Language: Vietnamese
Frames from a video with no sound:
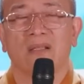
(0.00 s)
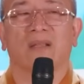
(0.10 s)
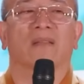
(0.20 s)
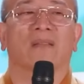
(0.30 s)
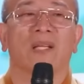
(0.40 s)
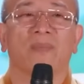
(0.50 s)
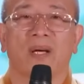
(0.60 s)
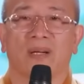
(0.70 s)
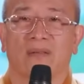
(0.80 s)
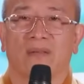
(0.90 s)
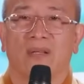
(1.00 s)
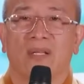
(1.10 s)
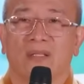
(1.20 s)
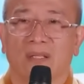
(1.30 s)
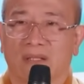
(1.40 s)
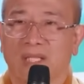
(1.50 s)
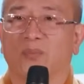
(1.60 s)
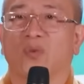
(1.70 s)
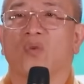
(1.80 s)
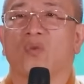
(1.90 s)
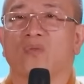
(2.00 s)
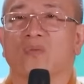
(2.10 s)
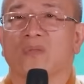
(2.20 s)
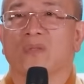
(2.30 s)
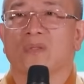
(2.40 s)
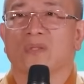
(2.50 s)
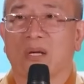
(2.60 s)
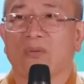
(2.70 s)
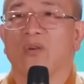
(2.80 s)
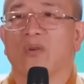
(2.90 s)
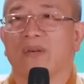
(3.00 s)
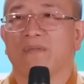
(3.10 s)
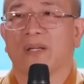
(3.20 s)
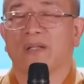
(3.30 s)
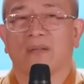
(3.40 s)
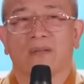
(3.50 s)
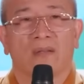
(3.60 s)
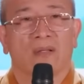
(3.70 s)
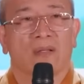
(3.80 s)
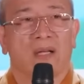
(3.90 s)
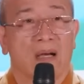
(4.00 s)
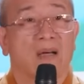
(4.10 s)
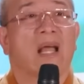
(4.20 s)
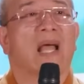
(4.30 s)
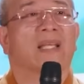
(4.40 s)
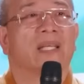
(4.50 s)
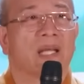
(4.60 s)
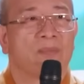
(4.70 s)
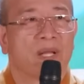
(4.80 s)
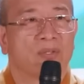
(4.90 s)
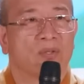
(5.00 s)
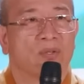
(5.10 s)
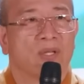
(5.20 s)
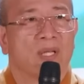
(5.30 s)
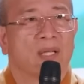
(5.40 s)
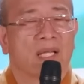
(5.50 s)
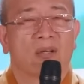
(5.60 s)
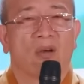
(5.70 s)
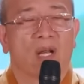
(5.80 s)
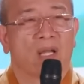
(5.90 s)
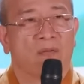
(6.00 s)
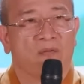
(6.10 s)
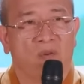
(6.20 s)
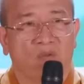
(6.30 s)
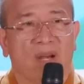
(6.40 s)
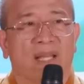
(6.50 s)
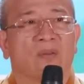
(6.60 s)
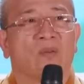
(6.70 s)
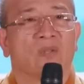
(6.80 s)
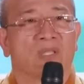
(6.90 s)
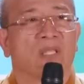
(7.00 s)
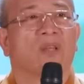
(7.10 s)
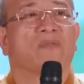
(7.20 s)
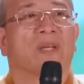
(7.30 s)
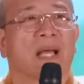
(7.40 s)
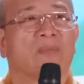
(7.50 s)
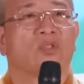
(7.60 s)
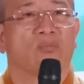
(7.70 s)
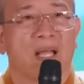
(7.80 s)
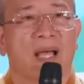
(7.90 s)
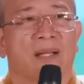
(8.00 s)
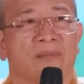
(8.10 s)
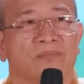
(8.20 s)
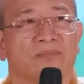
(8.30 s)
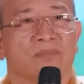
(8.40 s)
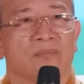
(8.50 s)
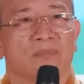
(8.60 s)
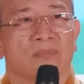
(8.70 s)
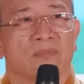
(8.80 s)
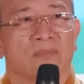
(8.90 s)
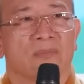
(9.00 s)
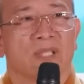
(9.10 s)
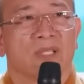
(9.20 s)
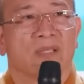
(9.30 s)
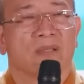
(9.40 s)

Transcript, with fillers: được tiếp cận, được tiếp thu giáo lý của Đạo Phật đã hơn hai nghìn năm nay rồi. Cái đó là cái phúc lành của dân tộc Việt Nam chúng ta. Đấy.